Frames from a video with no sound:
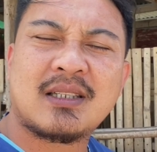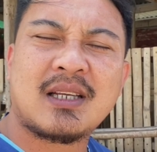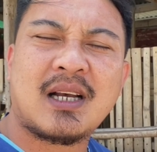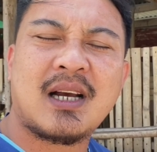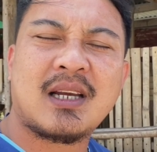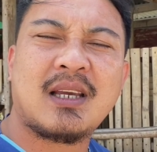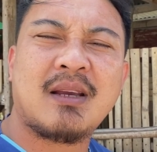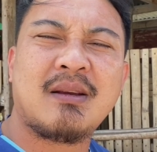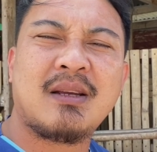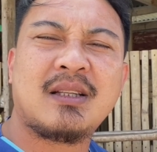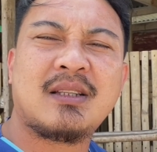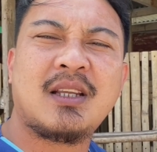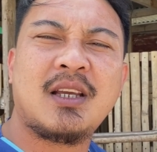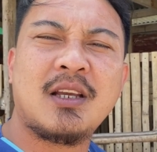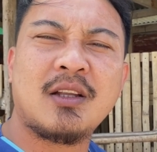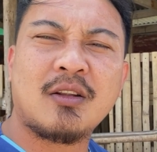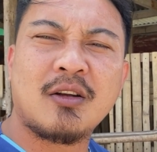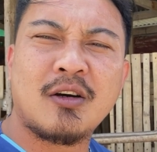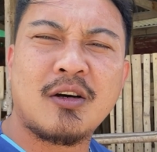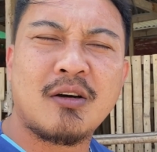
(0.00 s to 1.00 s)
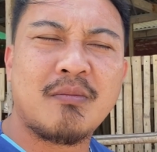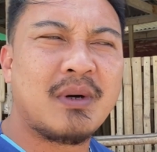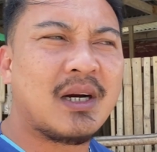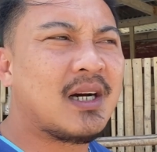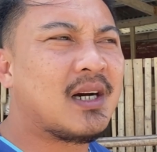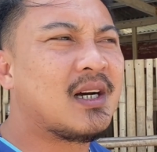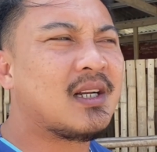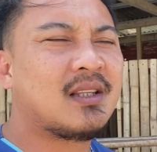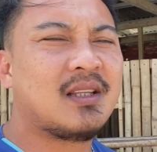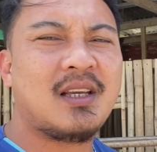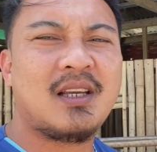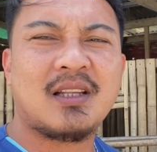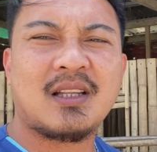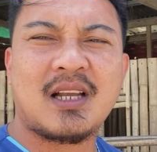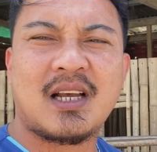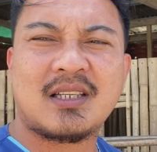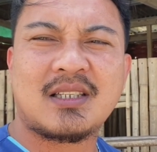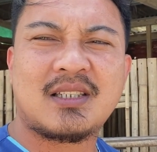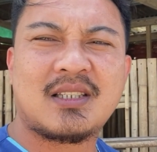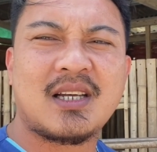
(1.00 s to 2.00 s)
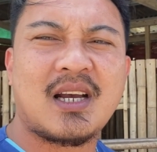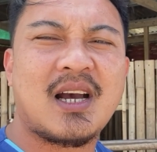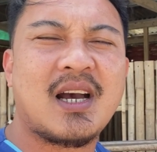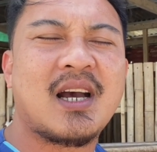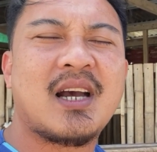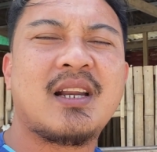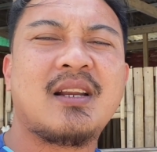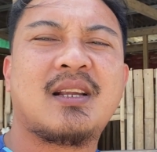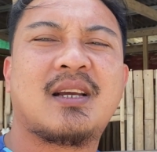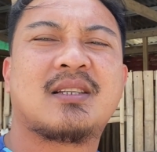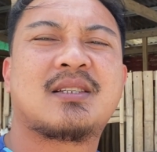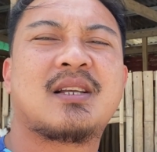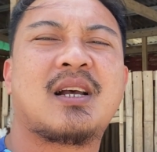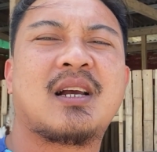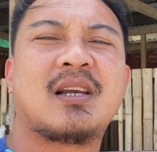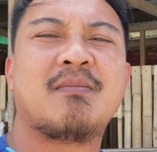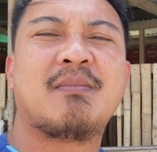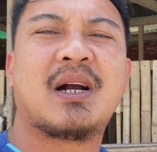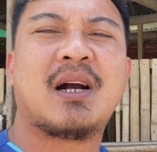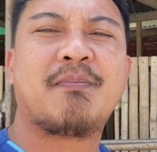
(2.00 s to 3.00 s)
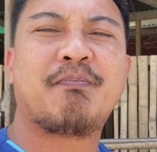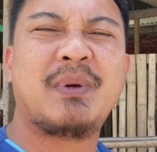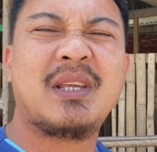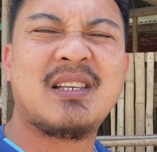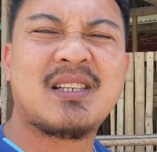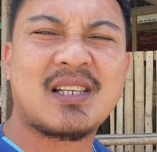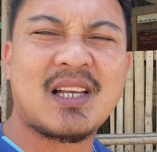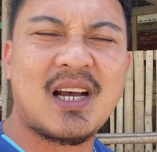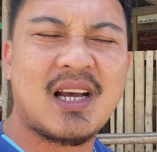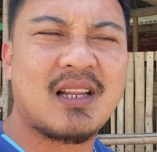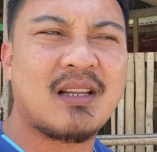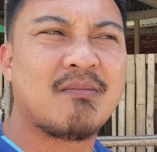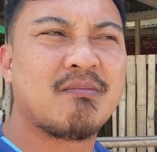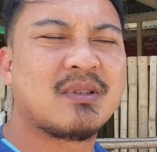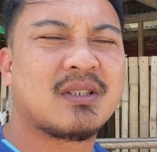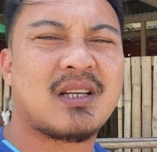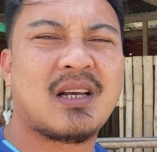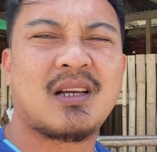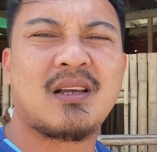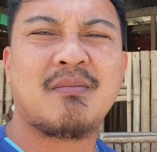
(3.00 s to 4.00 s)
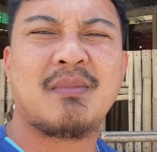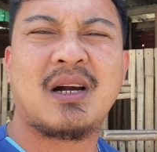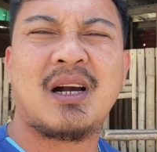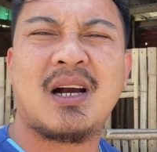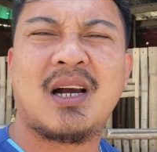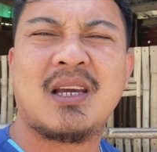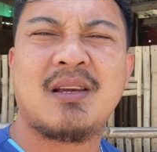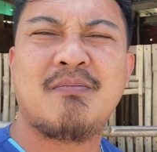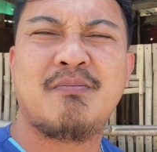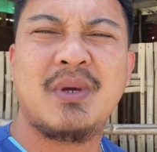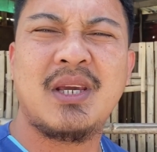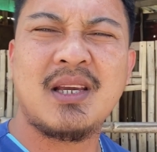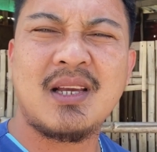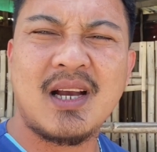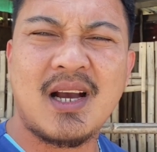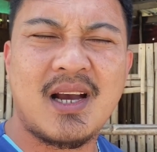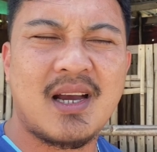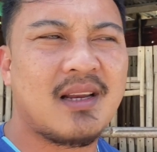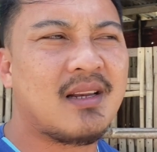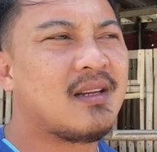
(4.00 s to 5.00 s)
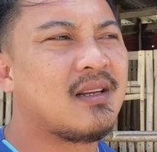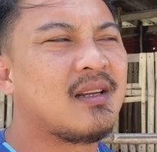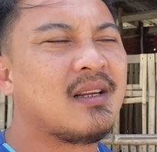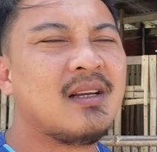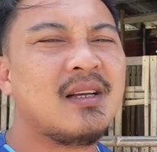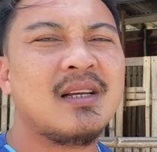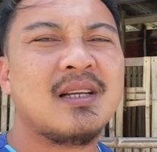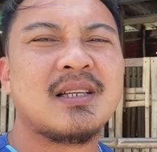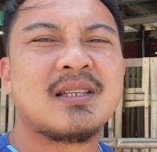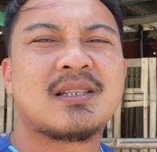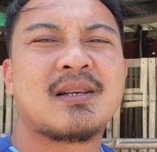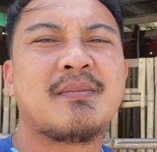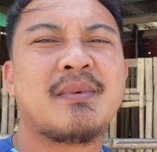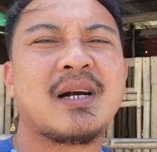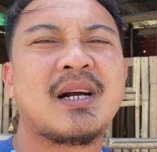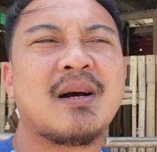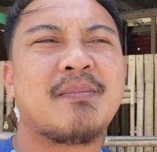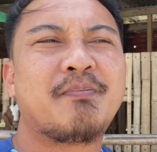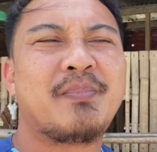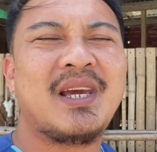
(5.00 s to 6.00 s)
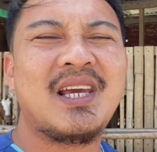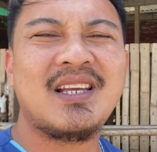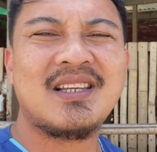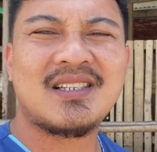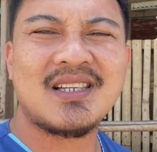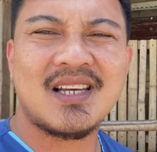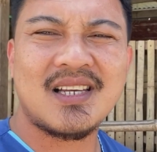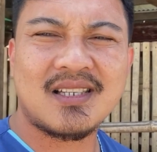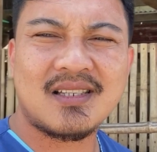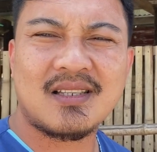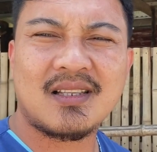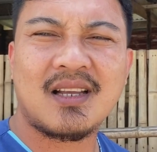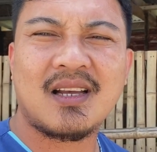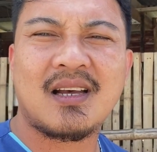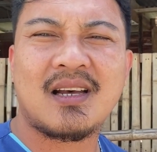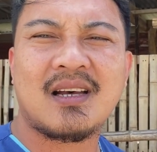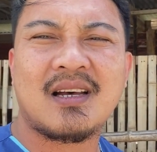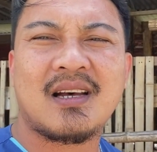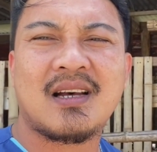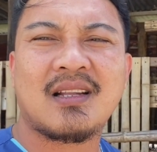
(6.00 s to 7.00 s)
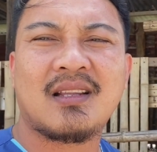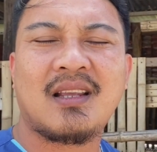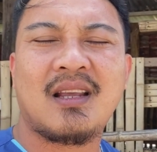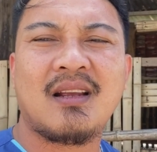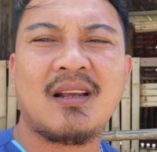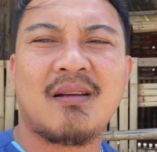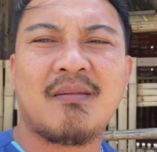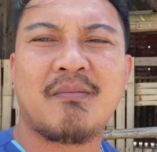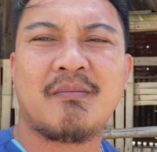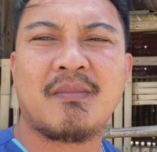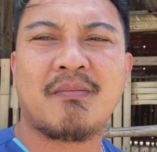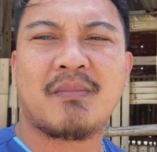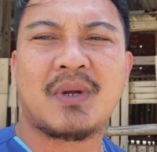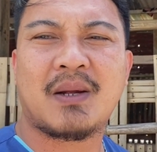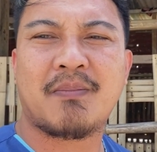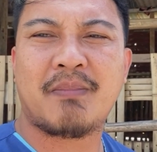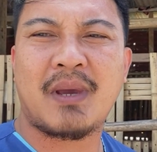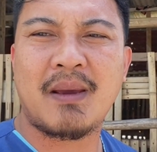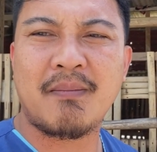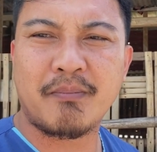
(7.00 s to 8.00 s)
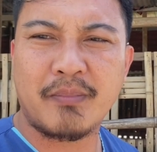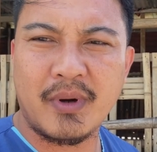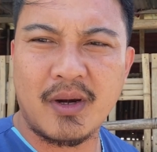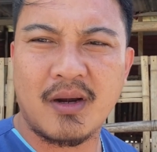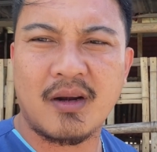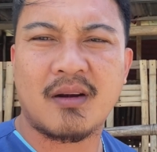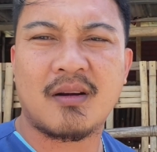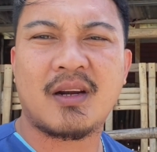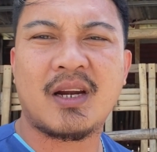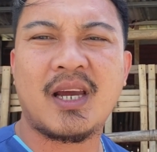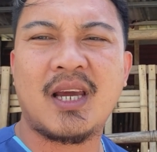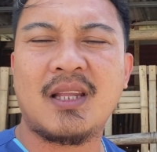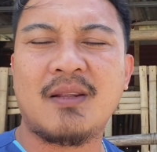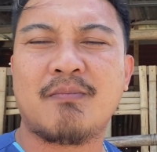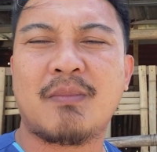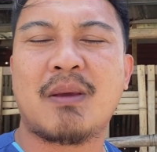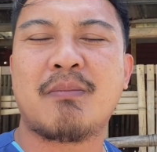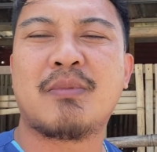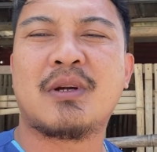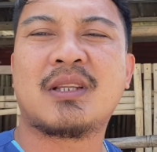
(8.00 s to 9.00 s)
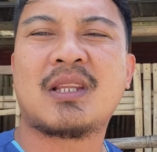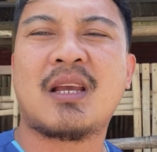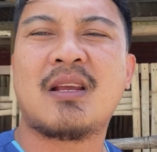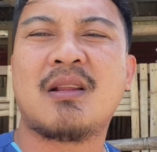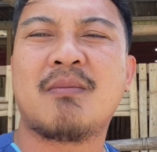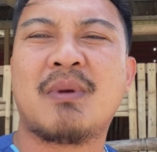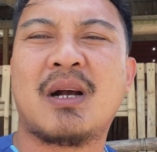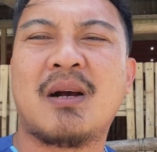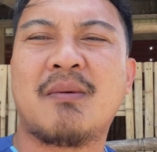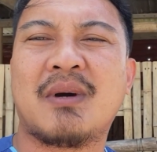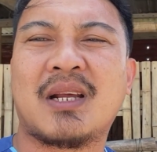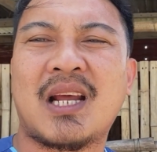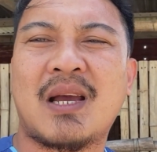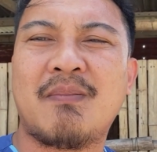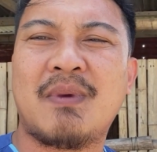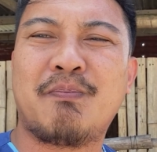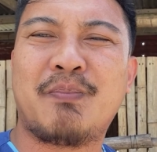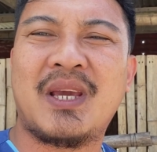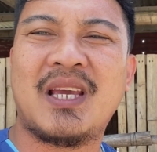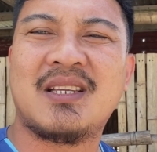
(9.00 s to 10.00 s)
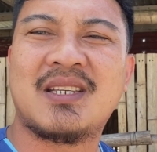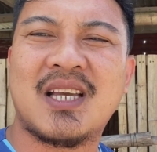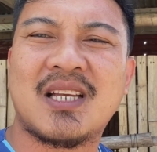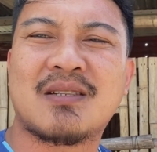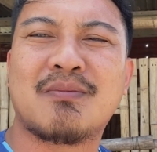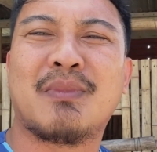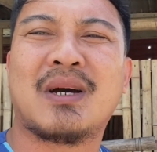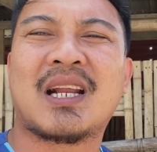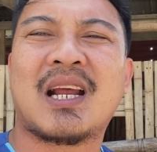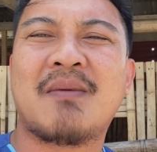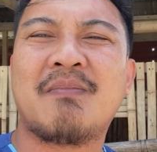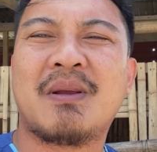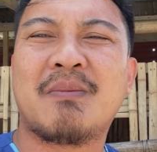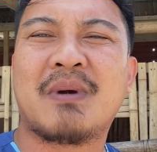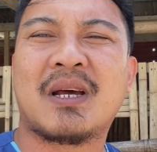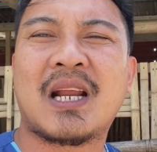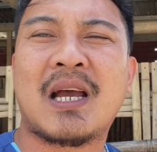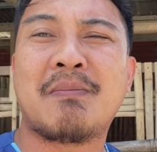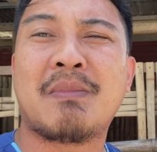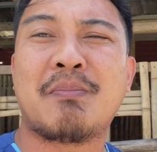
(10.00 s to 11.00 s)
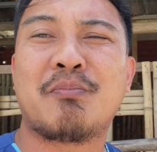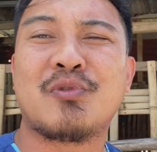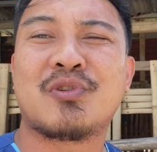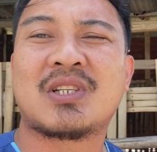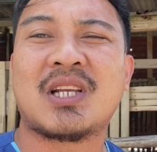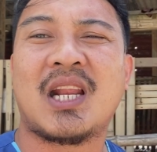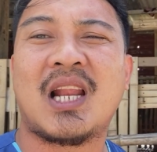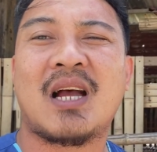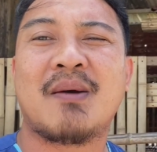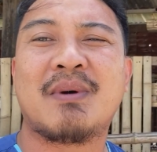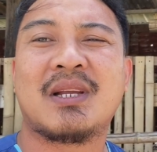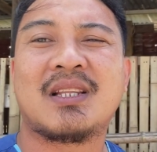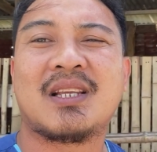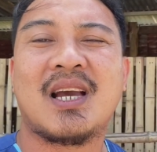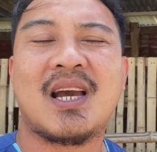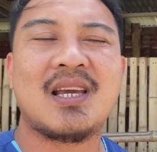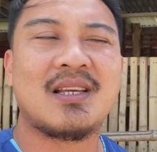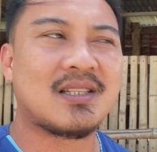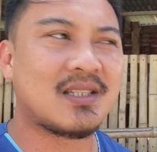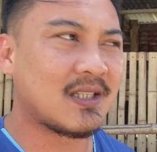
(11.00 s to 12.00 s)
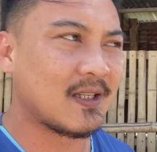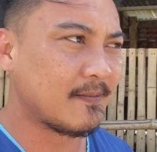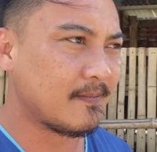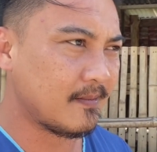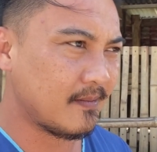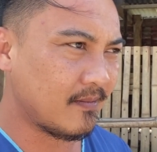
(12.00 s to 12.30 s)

sa aking tito, mga titas diyan, sa aking mga pinsan, sa aking mga kaibigan, sa mga pages na ating member, right? Member tayo ng mga maraming pages. Maraming maraming pong salamat guys.